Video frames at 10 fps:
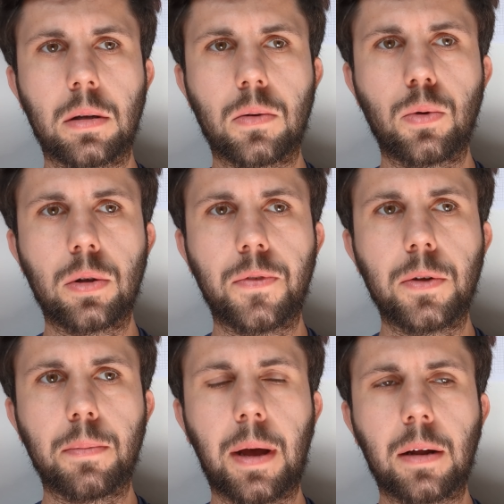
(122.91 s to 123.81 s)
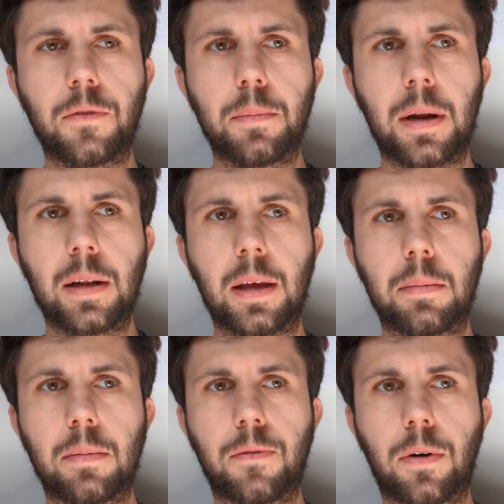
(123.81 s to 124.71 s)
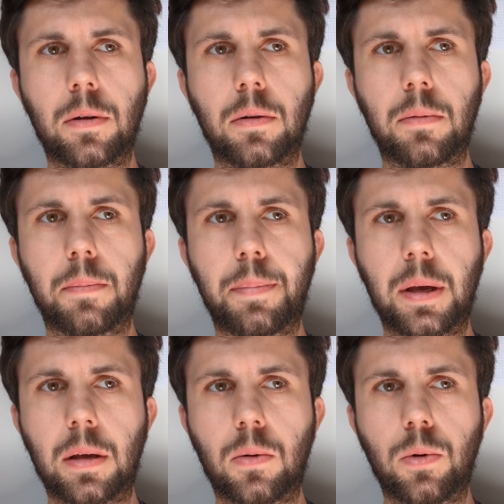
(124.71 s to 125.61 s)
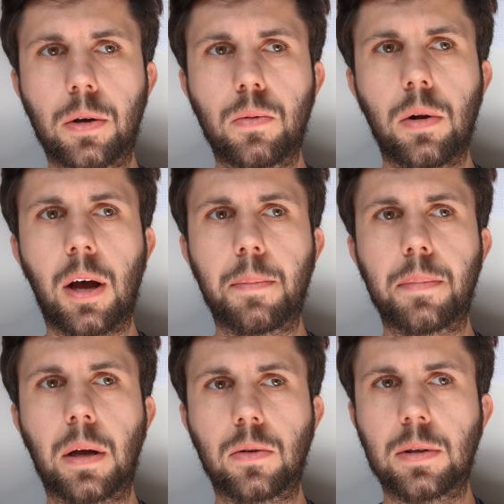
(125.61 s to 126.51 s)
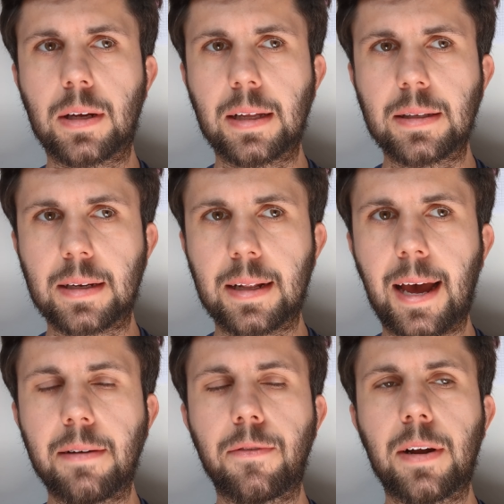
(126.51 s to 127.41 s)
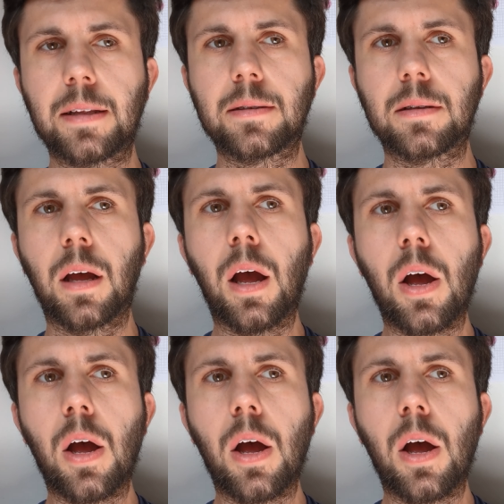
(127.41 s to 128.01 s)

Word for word: ein gutes Video machen, wie man halt eben von Pinguicula, also diese ganzen kleinen Pflanzen,